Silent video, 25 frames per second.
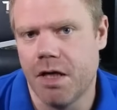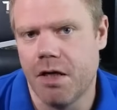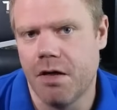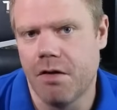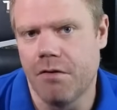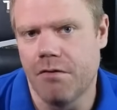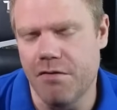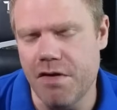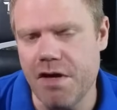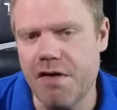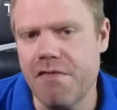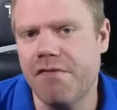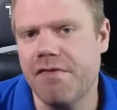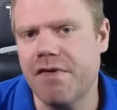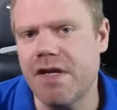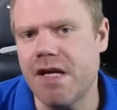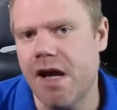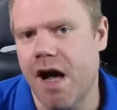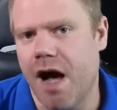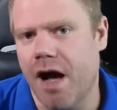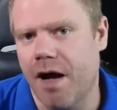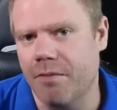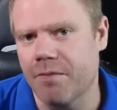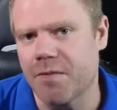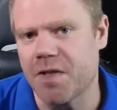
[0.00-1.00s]
Wie
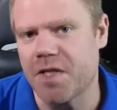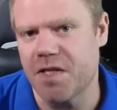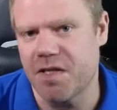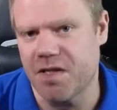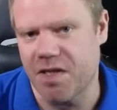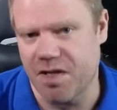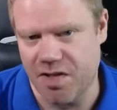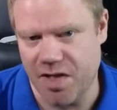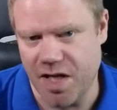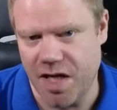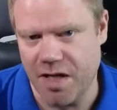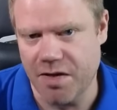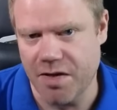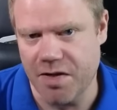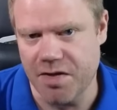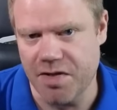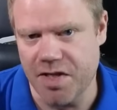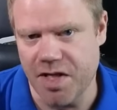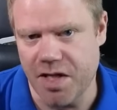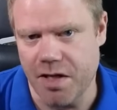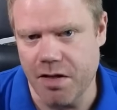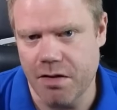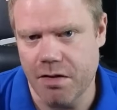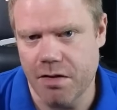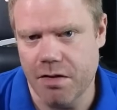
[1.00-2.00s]
viele haben sich das
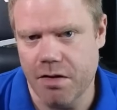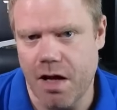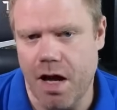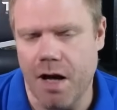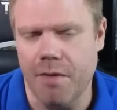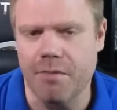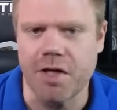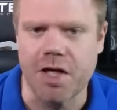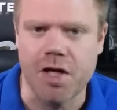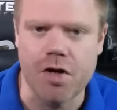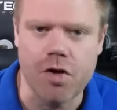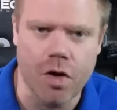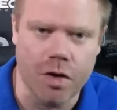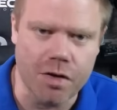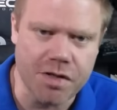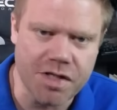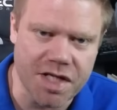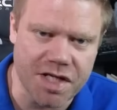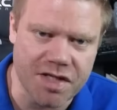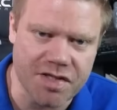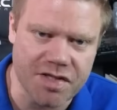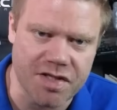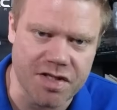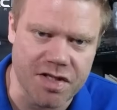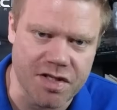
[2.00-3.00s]
angesehen, haben den
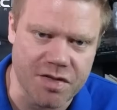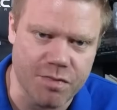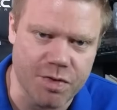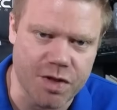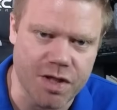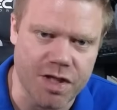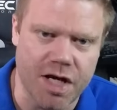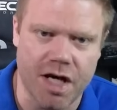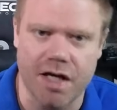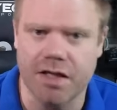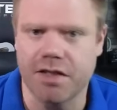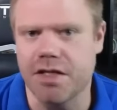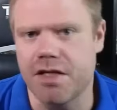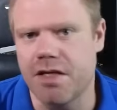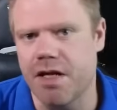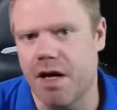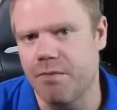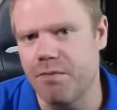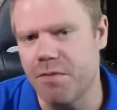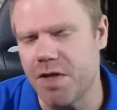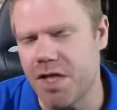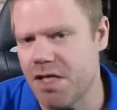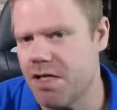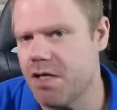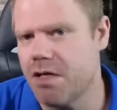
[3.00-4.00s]
Kontext nicht betrachtet,
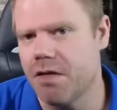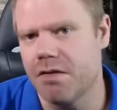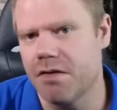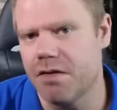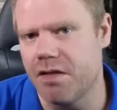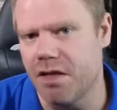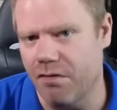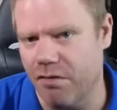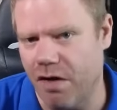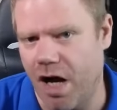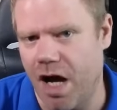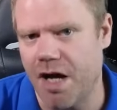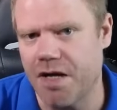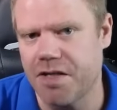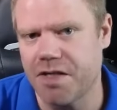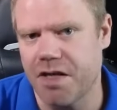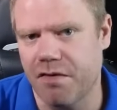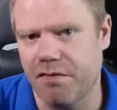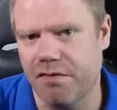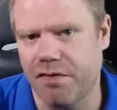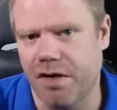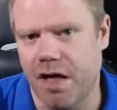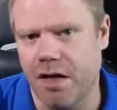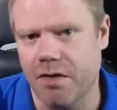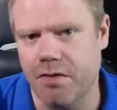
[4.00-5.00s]
haben nie die Wahrheit
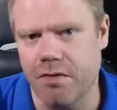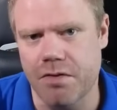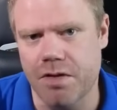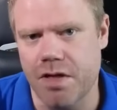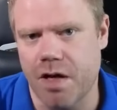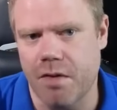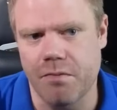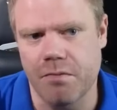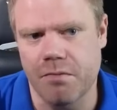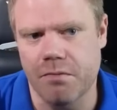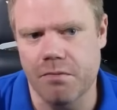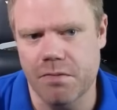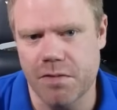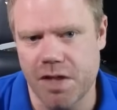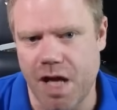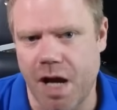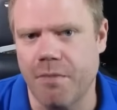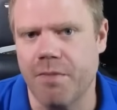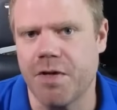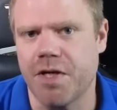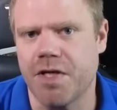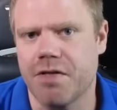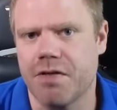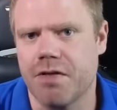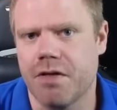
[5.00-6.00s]
erfahren und haben
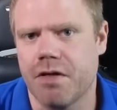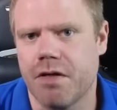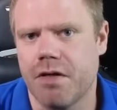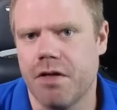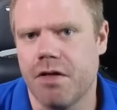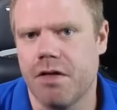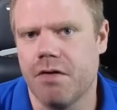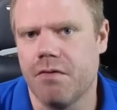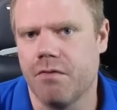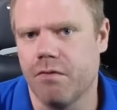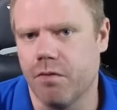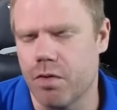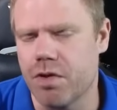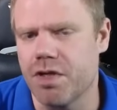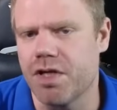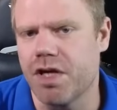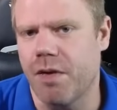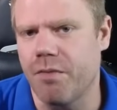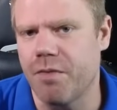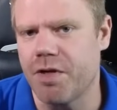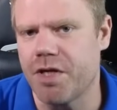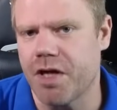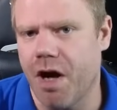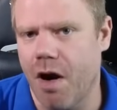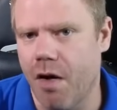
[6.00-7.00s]
damit, wurden
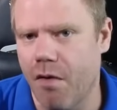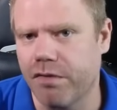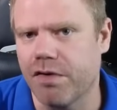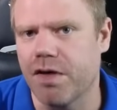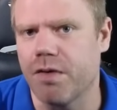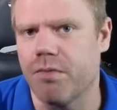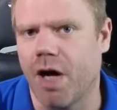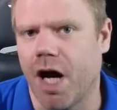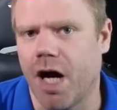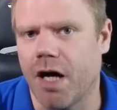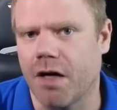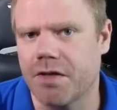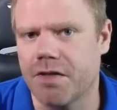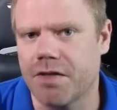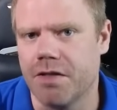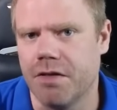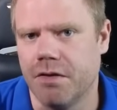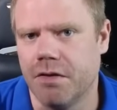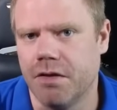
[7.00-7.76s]
damit aufgebracht.